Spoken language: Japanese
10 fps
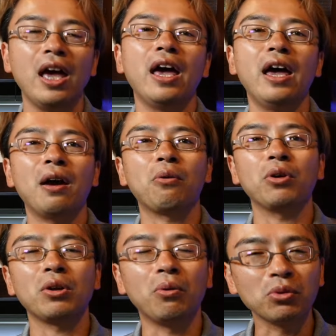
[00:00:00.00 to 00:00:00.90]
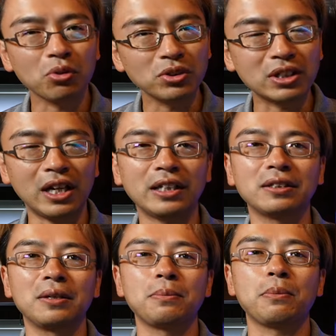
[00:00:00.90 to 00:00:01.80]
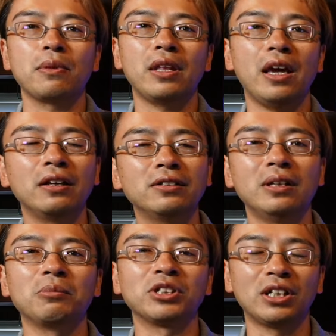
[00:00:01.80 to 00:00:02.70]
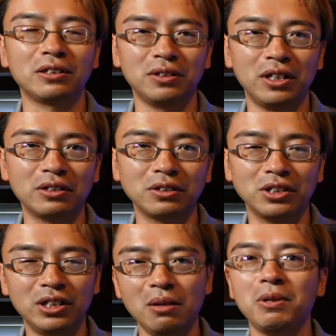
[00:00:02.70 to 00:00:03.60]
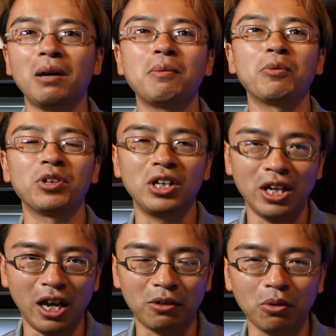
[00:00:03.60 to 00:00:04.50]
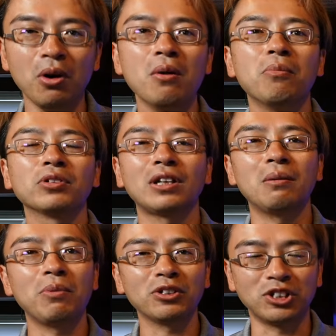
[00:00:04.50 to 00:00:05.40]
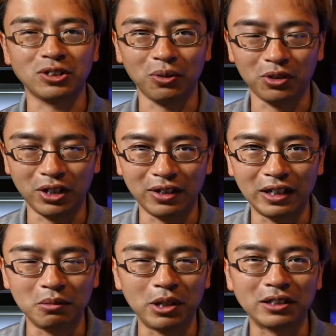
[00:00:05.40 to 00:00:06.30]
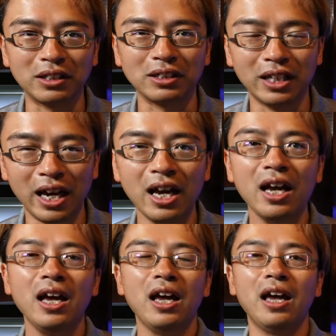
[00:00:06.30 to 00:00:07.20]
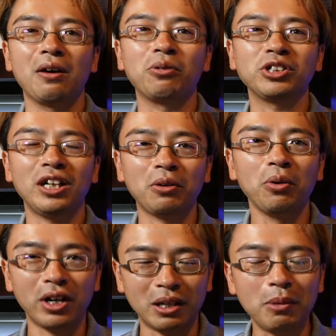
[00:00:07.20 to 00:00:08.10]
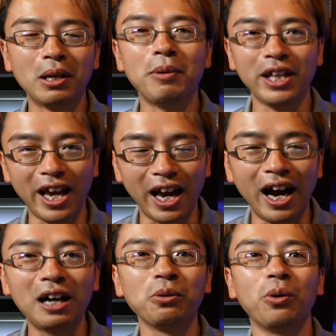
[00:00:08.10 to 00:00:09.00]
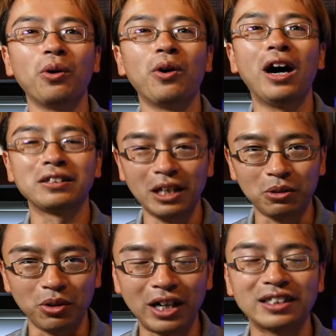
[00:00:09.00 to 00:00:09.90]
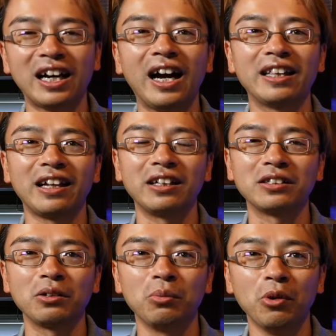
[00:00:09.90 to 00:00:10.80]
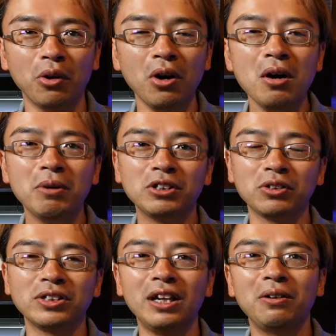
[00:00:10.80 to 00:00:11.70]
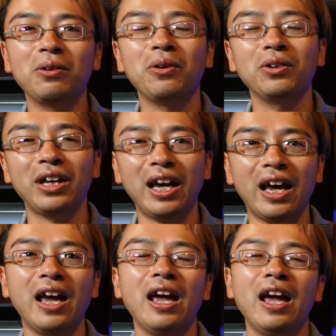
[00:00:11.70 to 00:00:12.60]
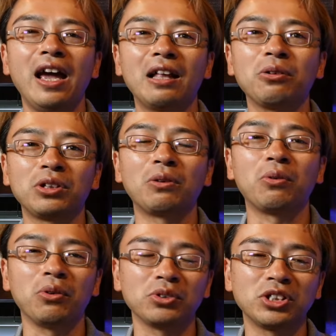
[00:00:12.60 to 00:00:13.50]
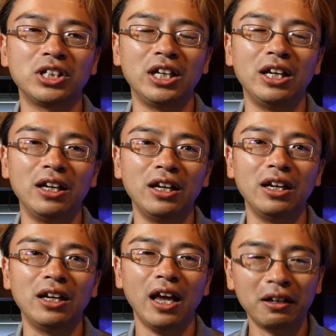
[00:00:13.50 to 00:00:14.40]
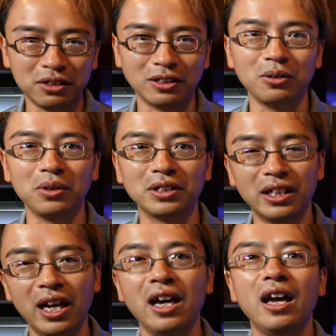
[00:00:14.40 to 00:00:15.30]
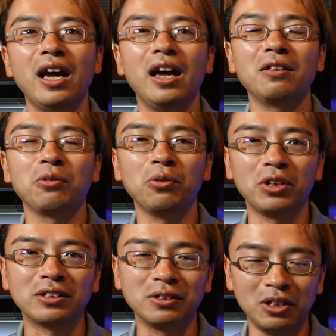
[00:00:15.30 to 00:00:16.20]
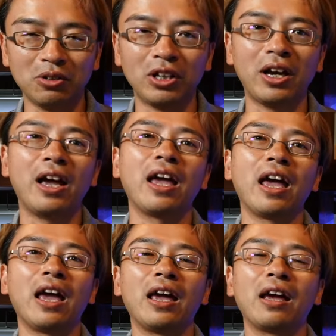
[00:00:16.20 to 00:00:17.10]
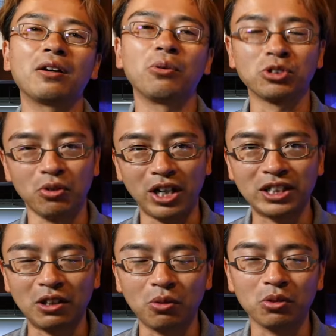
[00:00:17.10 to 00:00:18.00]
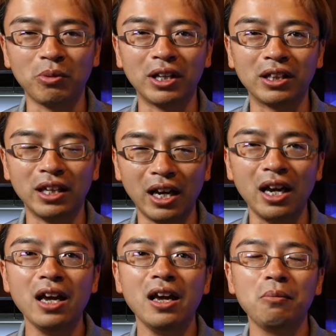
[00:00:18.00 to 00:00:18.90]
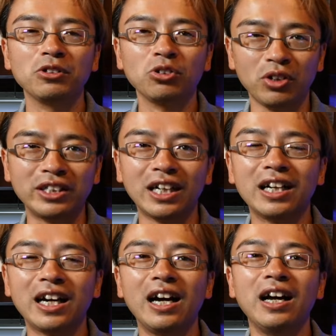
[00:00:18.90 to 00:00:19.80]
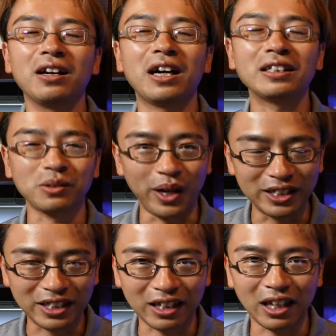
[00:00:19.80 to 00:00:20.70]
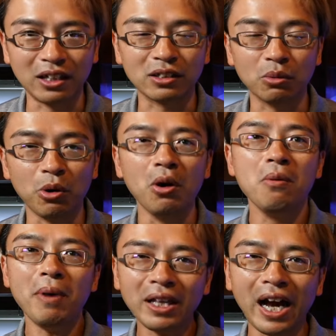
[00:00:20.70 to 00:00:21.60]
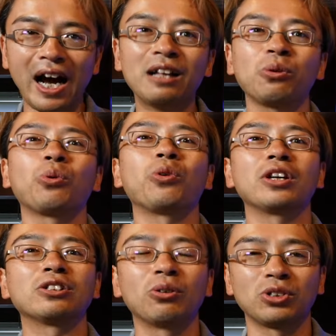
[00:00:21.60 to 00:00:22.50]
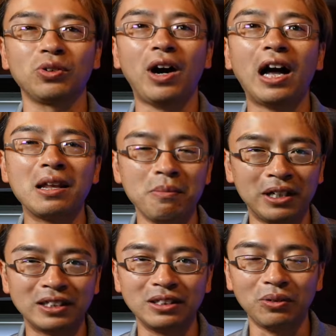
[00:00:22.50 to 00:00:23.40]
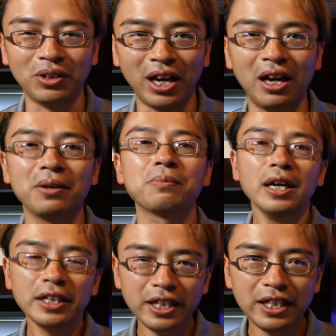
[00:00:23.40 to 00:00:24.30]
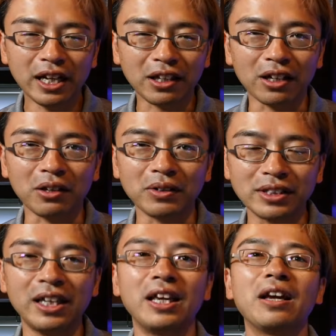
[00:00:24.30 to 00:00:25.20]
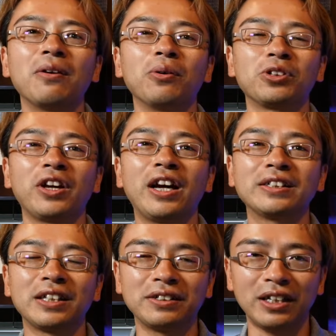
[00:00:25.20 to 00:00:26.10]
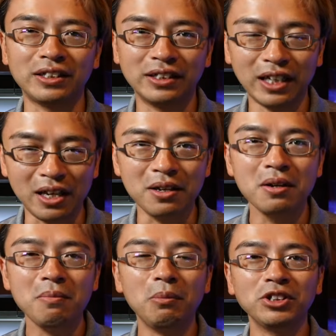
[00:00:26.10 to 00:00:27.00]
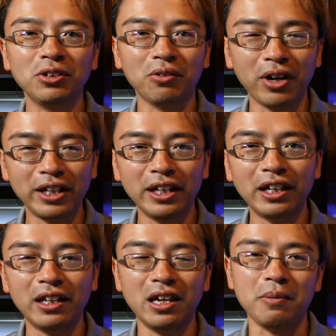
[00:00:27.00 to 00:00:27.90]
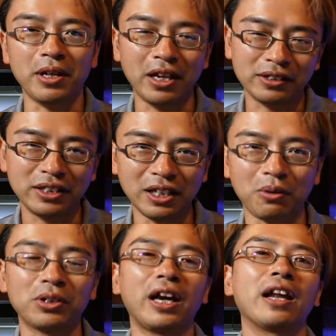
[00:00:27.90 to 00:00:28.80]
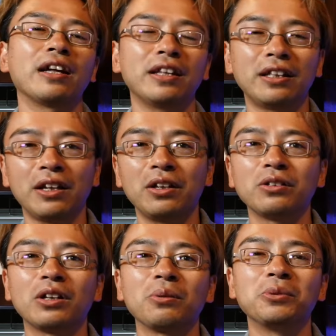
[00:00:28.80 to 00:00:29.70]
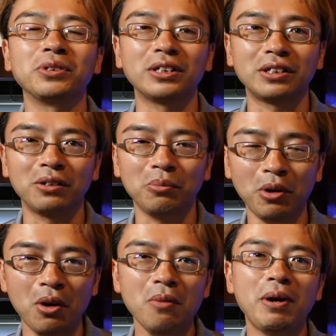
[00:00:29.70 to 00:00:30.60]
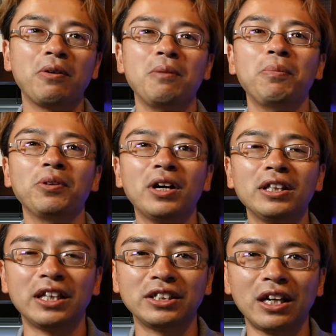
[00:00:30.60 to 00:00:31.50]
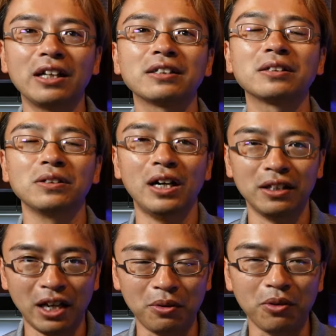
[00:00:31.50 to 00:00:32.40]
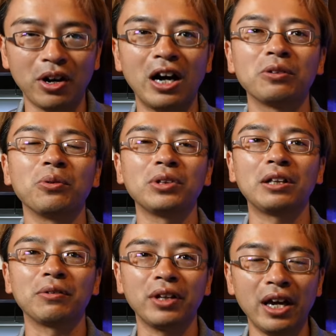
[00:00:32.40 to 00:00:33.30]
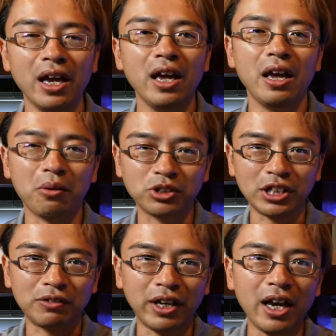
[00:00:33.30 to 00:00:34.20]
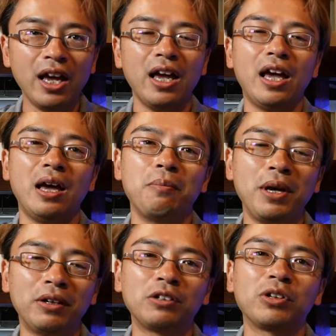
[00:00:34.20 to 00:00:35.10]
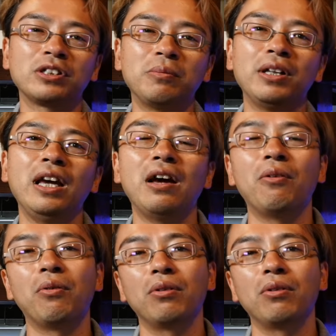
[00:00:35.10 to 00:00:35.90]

えー、これね本当に使いやすいで育成もしやすいですし見た目も綺麗ともう3拍子揃ってるアヌビアスですね、えー、こちらね今回たまたまね、あのー、ある程度の数が入ったんですけども、まあ、ちょっと先行で、えー、当店の公式 X の方ですね、えー、の方でツイートで、えー、ご紹介したってこともあって、まあ、ちょっとね若干数は減っちゃったんですけどもまだあと残り少々ありますので気になった方は是非お問い合わせください、まあ、もちろんご来店いただければね好きな答え選んでいただけるかと思うんですけども、まあ、ご遠方のでしたら通販対応可能なので、えー、こちらのね、えー、メールアドレスまで、